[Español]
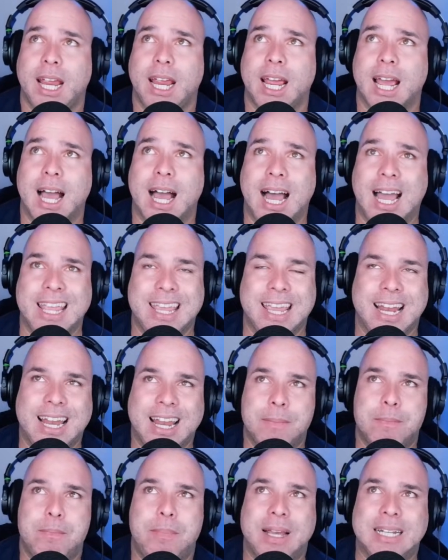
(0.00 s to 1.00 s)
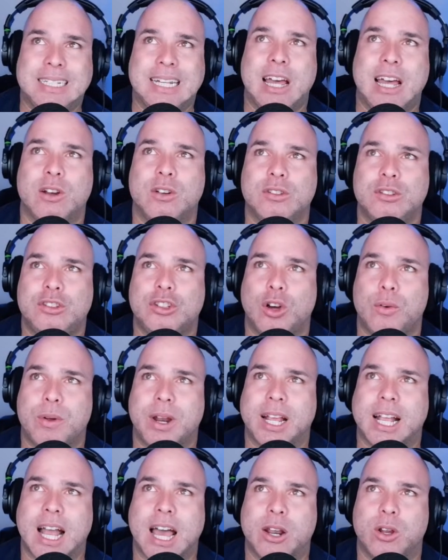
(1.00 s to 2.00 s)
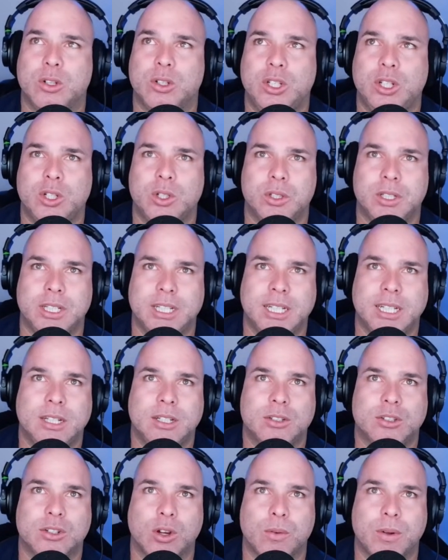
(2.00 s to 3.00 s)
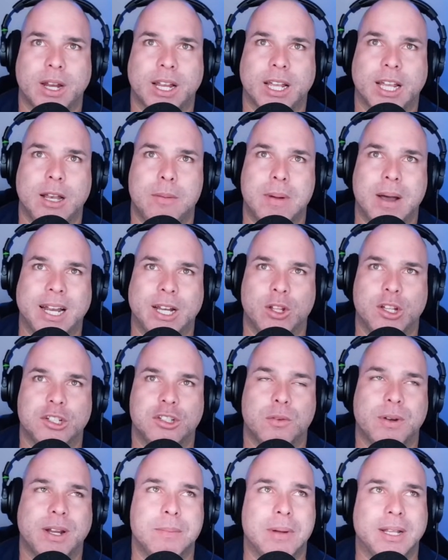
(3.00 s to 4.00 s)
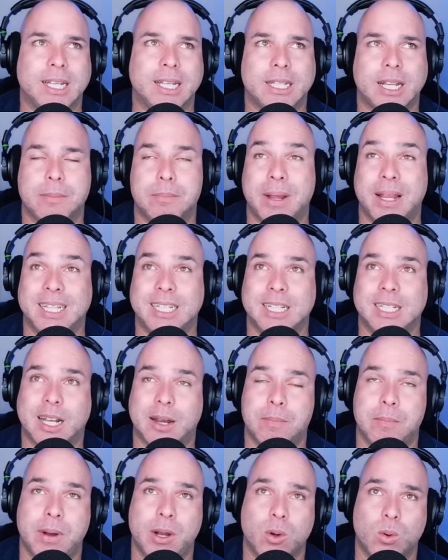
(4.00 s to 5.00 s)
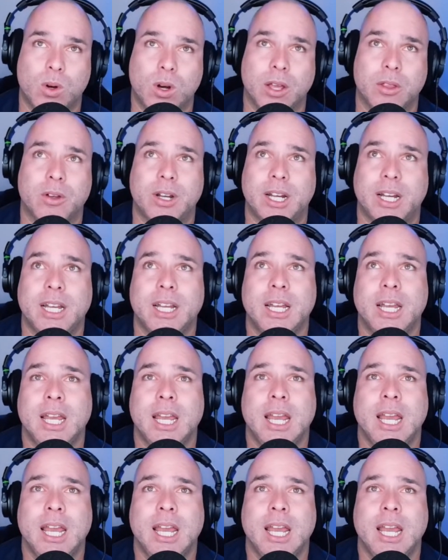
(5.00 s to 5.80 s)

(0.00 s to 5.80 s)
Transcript: Eh, ayer le empezaron sobre Call of Duty, sobre el baneo de sobre más de 23 mil jugadores.